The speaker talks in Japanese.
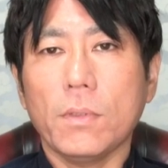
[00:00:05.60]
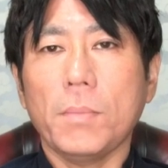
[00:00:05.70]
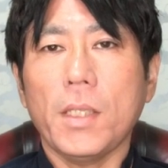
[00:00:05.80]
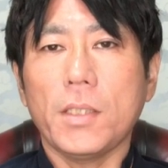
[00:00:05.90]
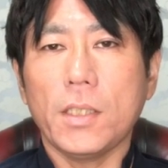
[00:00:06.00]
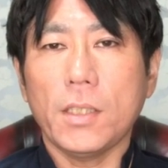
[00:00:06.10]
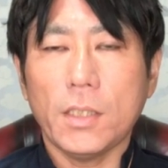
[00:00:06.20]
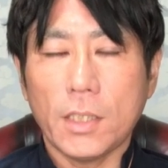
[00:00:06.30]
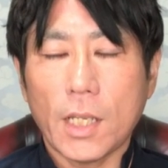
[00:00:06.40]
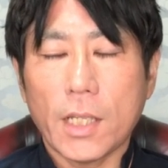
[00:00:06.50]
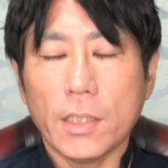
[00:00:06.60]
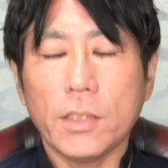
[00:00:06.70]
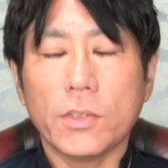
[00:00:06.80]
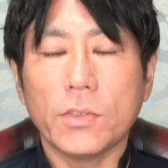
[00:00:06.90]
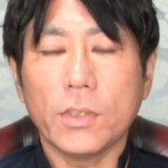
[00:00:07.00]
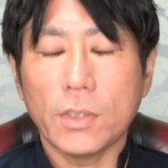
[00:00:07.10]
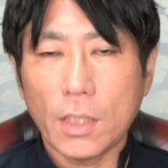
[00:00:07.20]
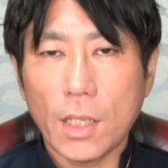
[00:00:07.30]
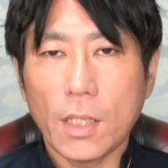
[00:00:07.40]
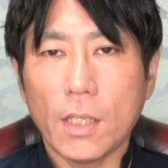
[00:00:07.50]
部神社につい
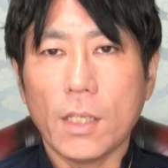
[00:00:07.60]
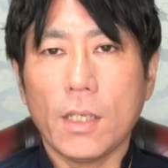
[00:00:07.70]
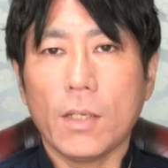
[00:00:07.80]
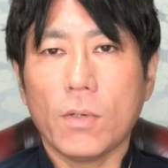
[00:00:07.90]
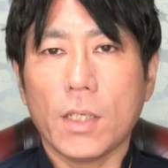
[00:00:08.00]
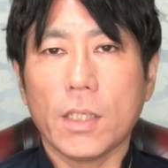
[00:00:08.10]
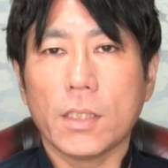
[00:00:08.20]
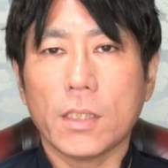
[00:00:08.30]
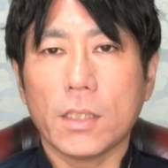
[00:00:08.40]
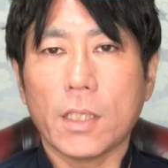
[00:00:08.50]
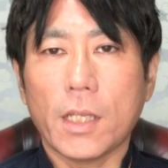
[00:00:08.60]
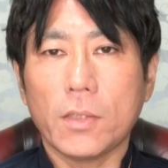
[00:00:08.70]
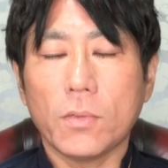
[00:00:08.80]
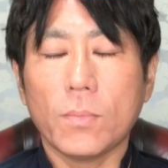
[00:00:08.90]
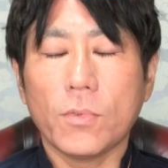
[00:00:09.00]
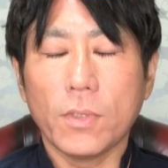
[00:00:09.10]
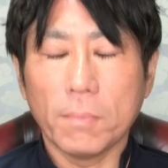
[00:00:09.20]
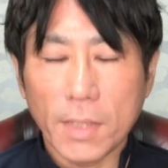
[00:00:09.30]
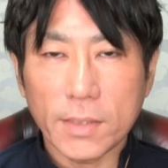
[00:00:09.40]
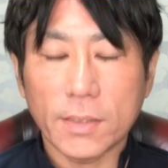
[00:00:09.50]
て、えお話ししたいと思い
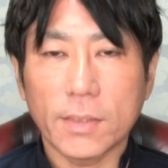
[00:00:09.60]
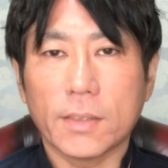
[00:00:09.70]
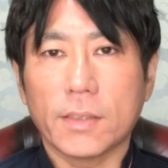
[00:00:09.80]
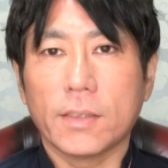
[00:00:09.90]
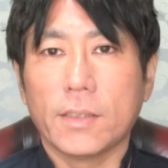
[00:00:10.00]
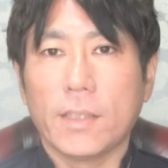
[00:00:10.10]
ます